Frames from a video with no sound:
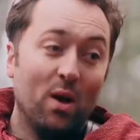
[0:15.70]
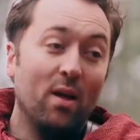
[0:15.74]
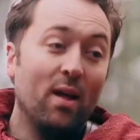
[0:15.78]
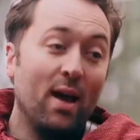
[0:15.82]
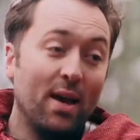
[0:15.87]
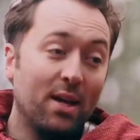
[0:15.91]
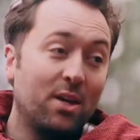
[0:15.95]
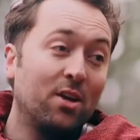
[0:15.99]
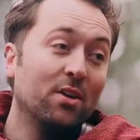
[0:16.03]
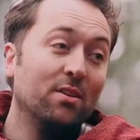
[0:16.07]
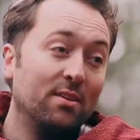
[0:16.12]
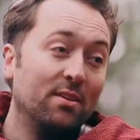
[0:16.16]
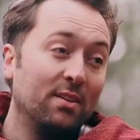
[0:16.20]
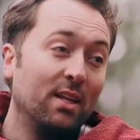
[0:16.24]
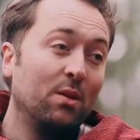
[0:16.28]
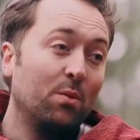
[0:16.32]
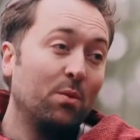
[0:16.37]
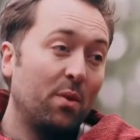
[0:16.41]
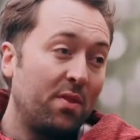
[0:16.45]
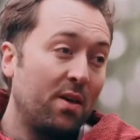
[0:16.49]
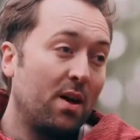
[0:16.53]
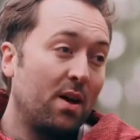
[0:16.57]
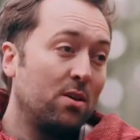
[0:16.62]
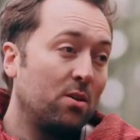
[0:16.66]
без тебя бы я
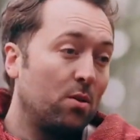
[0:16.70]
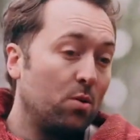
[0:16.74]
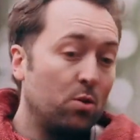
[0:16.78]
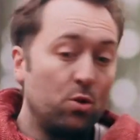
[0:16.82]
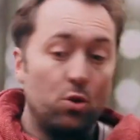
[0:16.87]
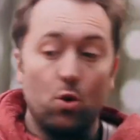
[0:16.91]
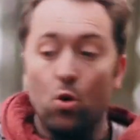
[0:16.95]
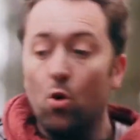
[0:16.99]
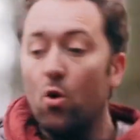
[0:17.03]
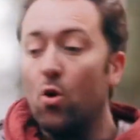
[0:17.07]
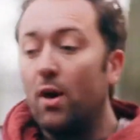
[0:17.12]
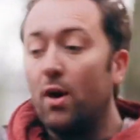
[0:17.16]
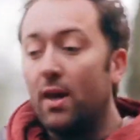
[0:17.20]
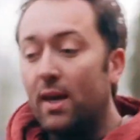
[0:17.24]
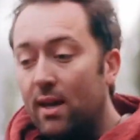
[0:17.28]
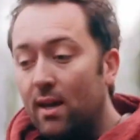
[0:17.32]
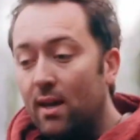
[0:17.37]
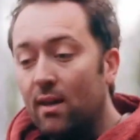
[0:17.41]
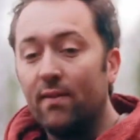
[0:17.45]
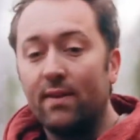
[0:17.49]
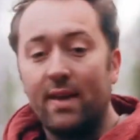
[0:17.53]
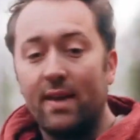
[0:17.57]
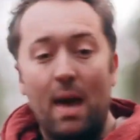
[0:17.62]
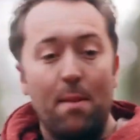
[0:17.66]
точно не справился. Твои
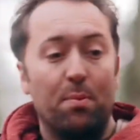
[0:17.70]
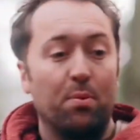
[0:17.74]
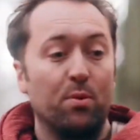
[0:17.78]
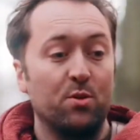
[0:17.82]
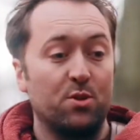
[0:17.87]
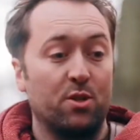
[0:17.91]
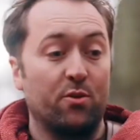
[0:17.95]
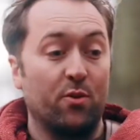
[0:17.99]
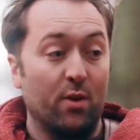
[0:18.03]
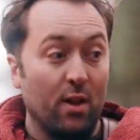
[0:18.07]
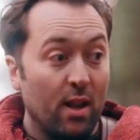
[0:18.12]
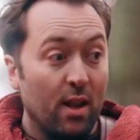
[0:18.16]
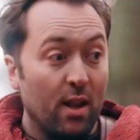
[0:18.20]
лечащие яблочки